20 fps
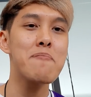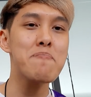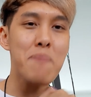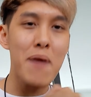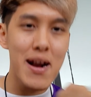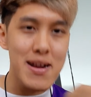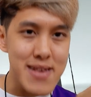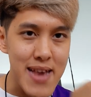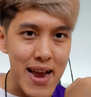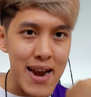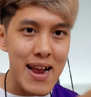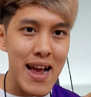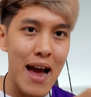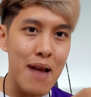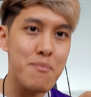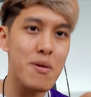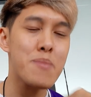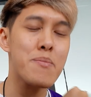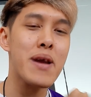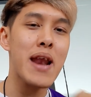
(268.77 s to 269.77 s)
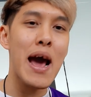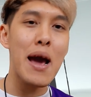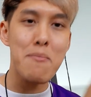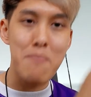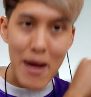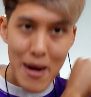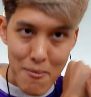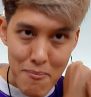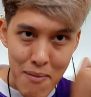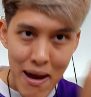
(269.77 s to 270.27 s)
เปอร์เซ็นต์การเป็นไปได้
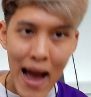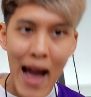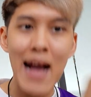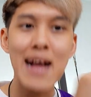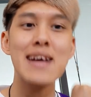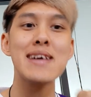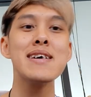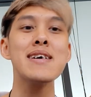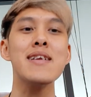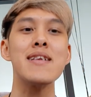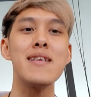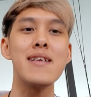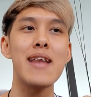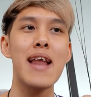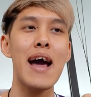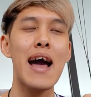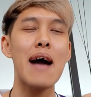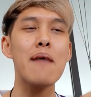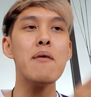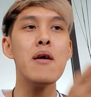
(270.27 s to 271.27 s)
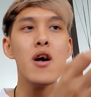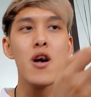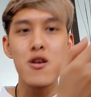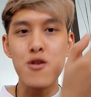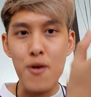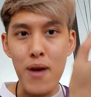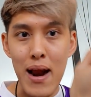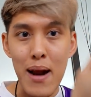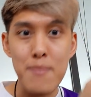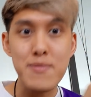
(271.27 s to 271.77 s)
มันมากขึ้นนะครับ
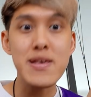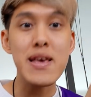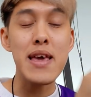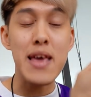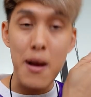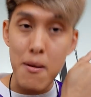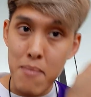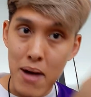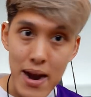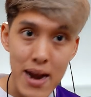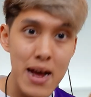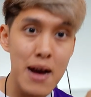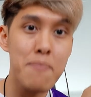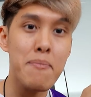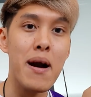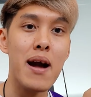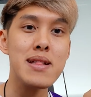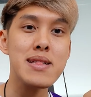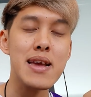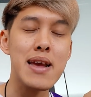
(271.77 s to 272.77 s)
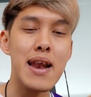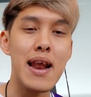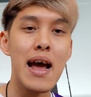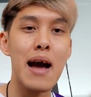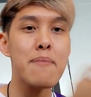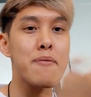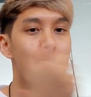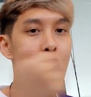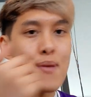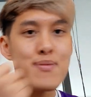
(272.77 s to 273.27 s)
ส่วนอันดับสี่ยังเหมือนเดิมปกตินะค
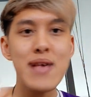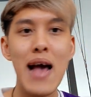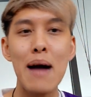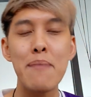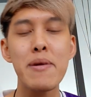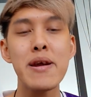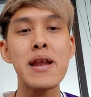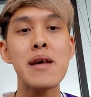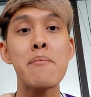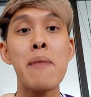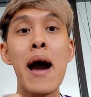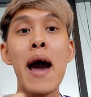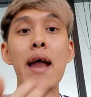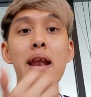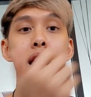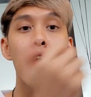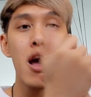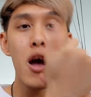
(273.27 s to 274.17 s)
รับรอบสามเล่นในบ้าน